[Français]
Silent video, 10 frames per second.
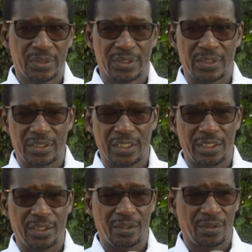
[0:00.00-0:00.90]

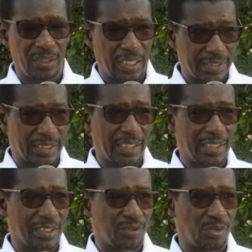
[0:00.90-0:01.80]
c'est l'intérêt
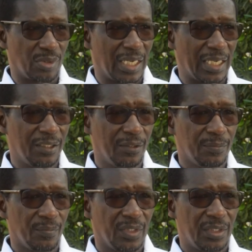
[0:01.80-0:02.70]
national,
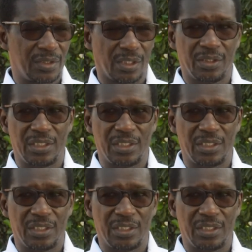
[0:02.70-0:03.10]
c'est le